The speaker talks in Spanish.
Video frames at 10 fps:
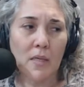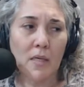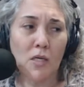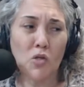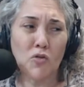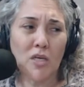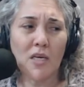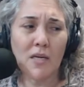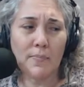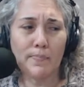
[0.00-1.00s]
y no
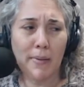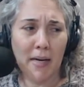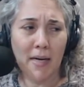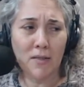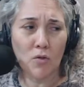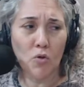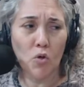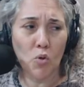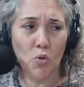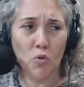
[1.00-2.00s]
seguir pagando
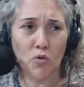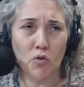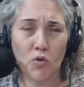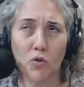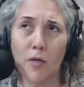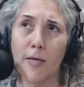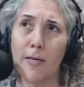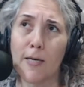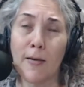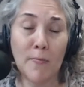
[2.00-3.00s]
los
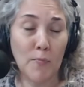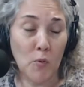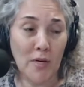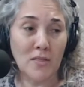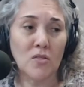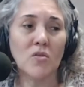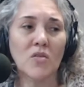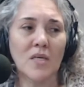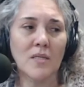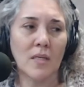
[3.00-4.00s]
eh, impuestos
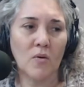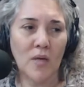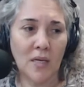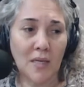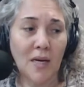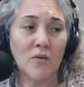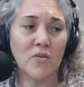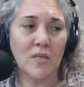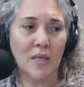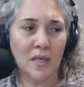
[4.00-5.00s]
que esa deuda genera, los
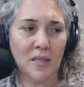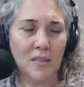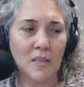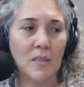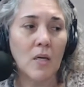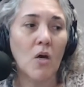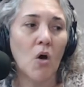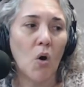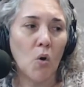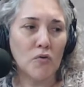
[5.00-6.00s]
intereses,
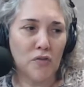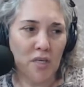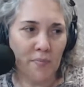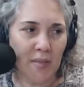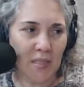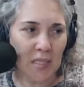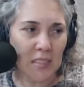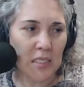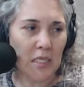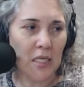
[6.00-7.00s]
o si invertir
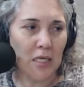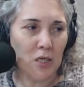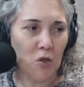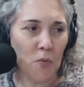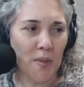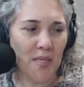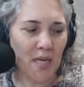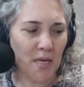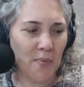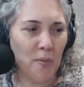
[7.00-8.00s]
ese dinerito.
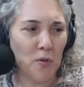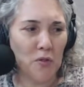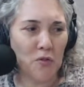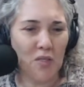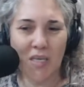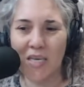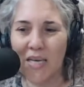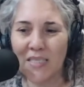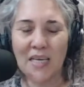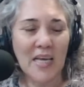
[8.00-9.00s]
Minerva, buenos
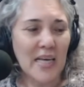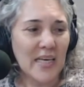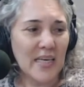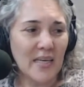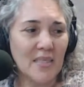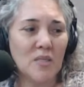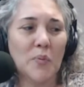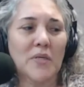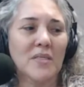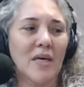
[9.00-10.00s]
días. Gracias
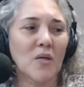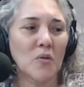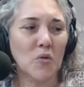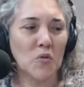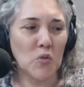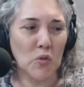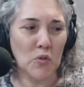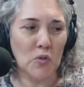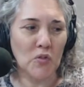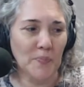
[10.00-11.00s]
por estar con
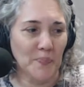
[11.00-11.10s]
nosotros.